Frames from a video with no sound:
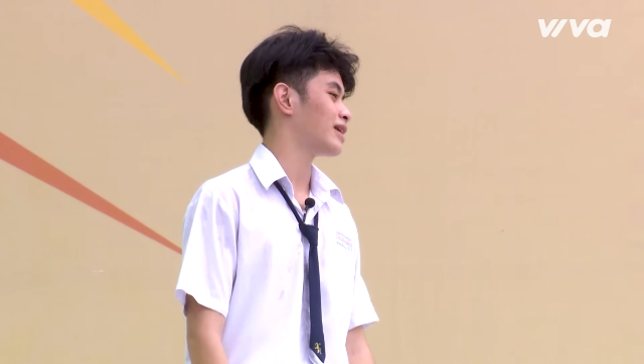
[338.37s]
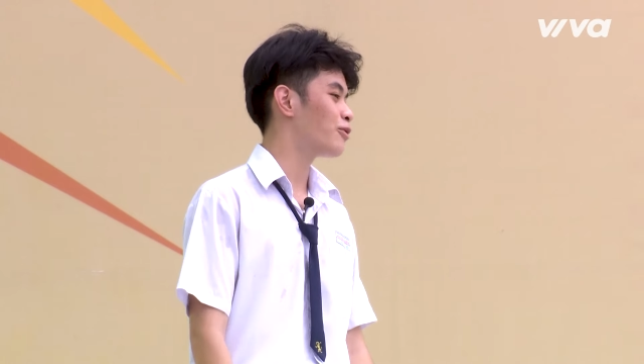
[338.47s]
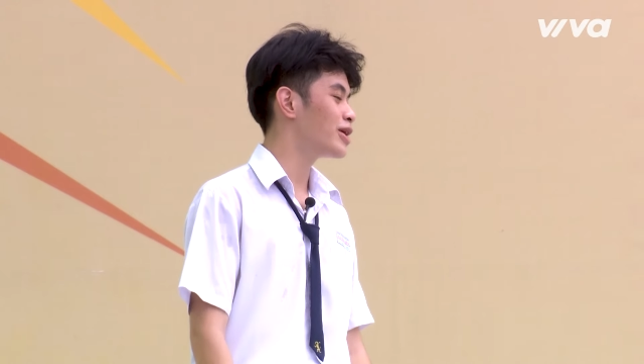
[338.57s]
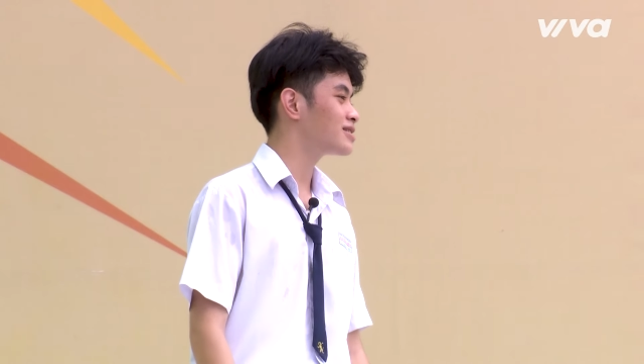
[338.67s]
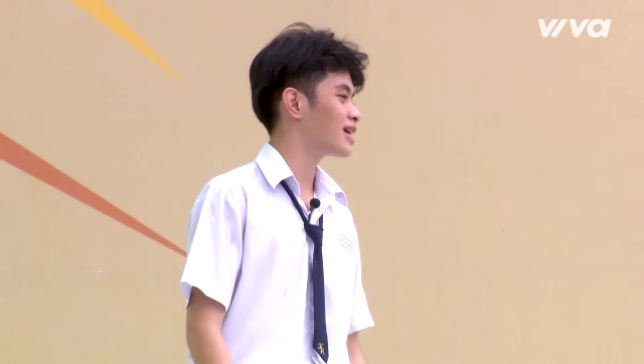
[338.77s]
giải
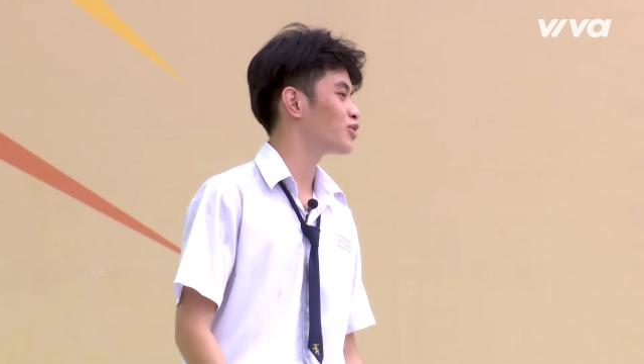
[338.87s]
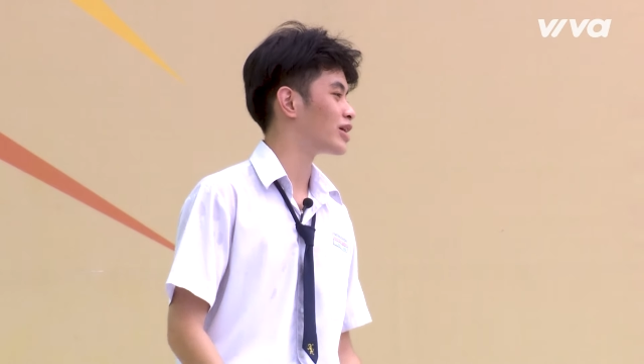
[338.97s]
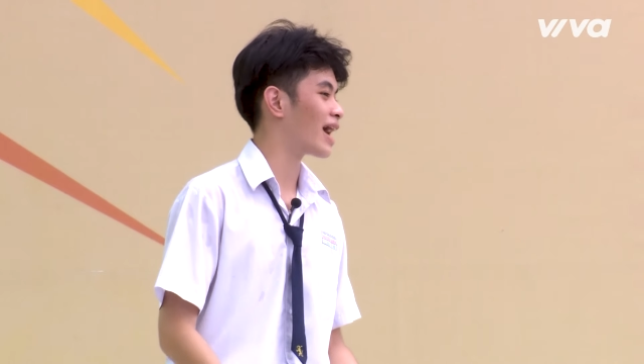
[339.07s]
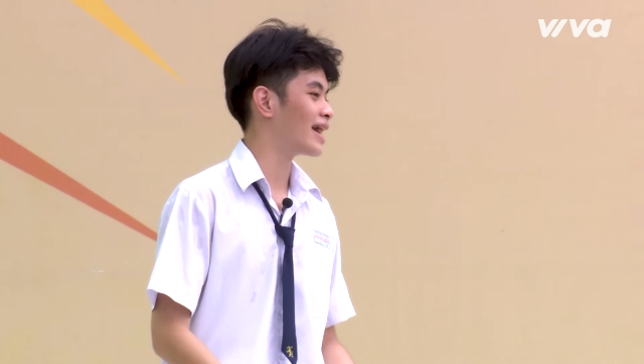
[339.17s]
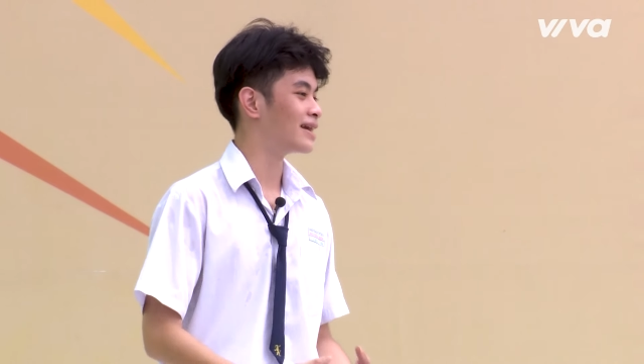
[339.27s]
quyết cái chuyện
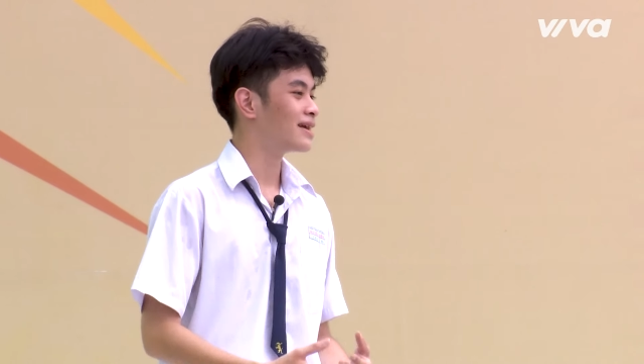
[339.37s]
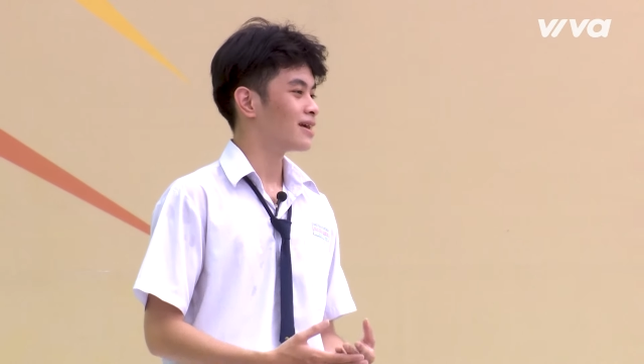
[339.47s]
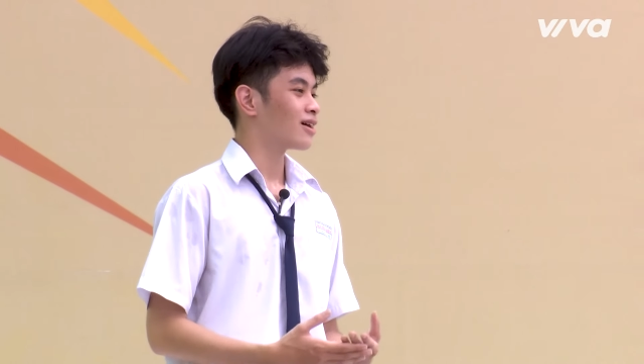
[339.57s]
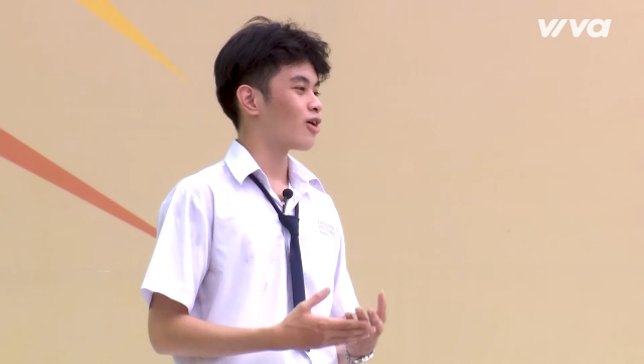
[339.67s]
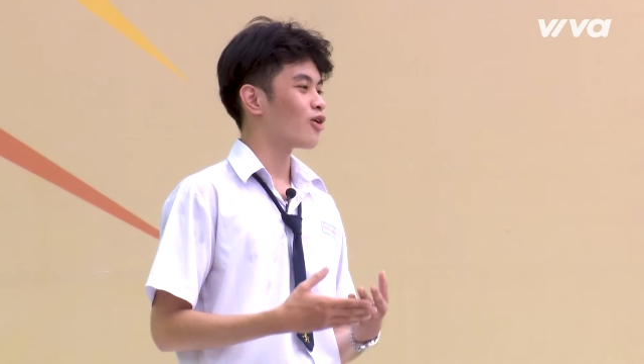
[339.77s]
này
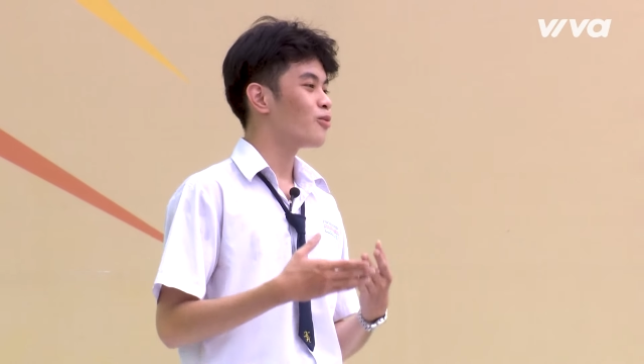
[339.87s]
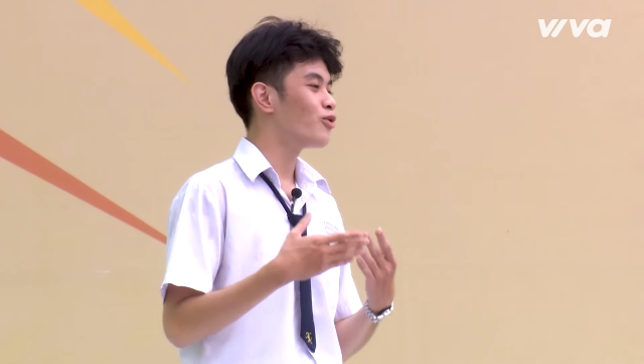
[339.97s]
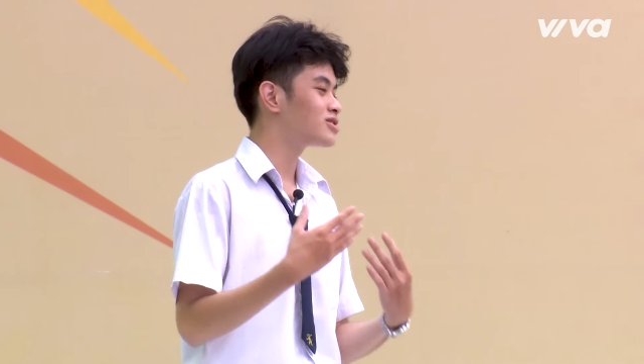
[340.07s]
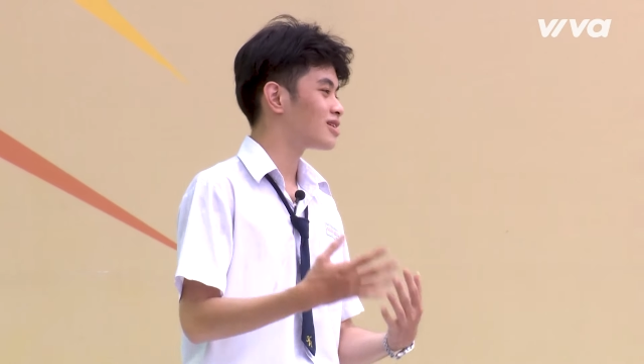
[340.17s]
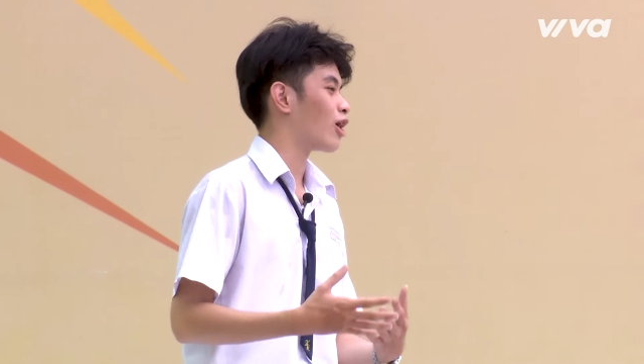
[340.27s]
con cũng
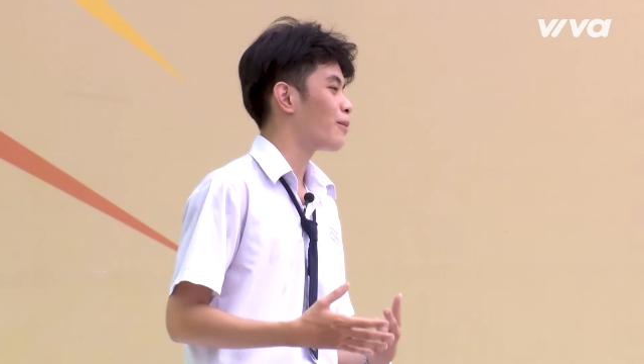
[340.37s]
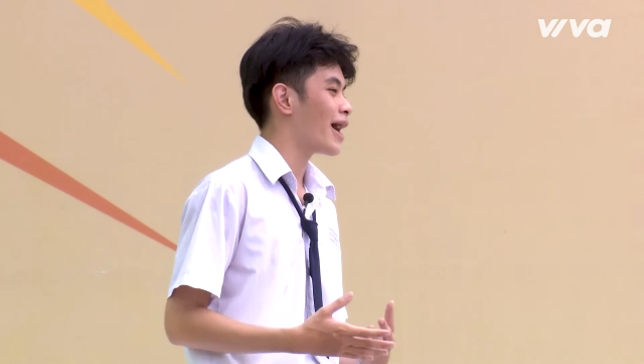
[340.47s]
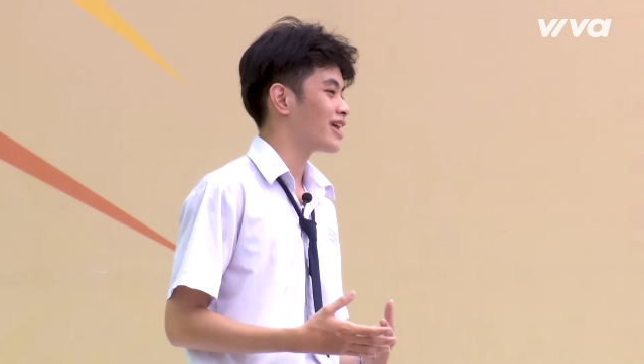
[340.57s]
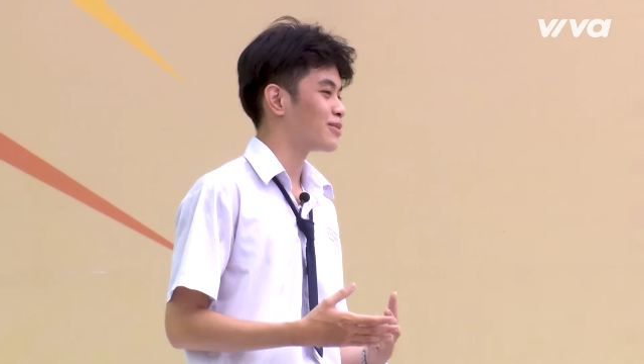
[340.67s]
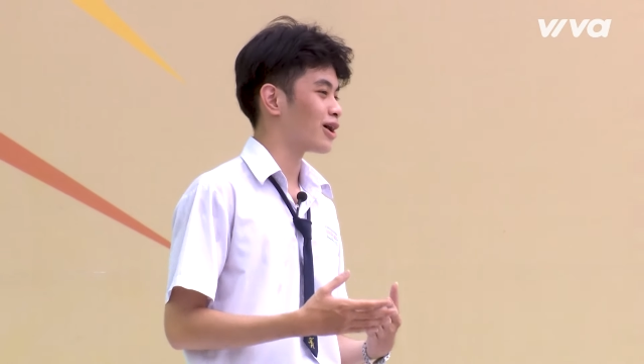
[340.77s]
muốn xin lỗi ba nhưng mà